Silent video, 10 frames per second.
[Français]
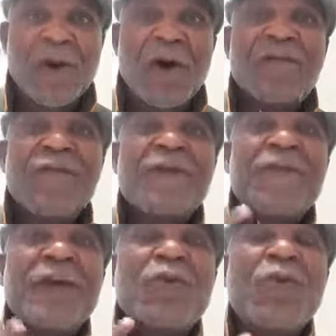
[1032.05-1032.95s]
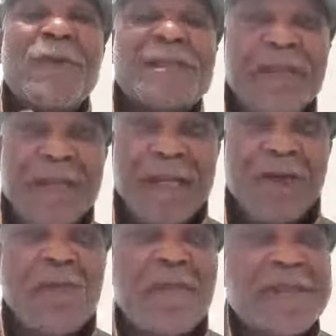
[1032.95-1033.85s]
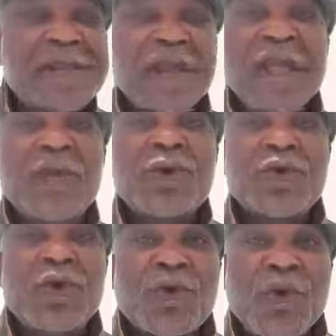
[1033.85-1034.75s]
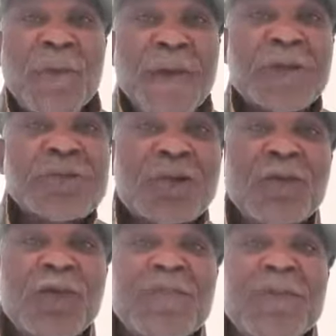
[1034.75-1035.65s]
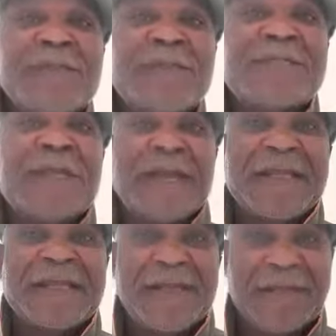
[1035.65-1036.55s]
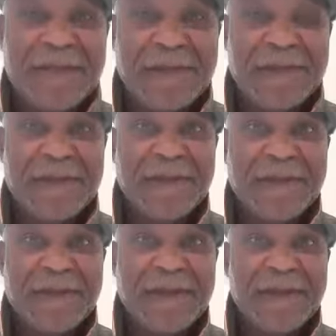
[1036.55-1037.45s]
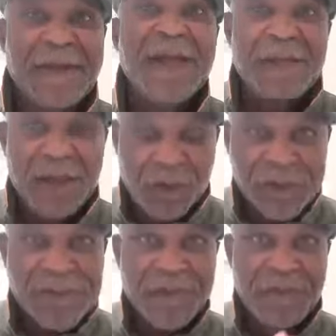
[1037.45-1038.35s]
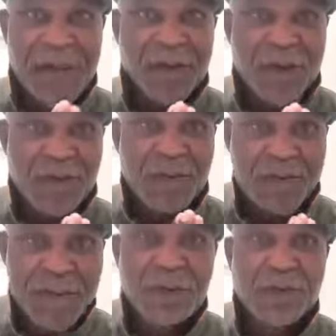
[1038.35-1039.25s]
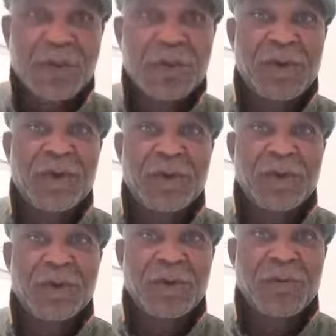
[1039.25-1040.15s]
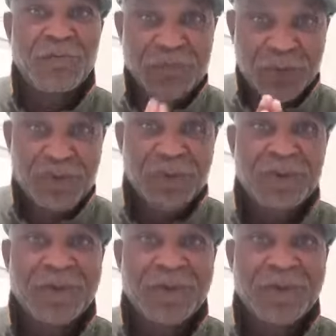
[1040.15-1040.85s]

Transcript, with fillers: on va faire le mastering. Le mastering récupère ce que le mixage a raté. La WhatsApp a comme maintenant but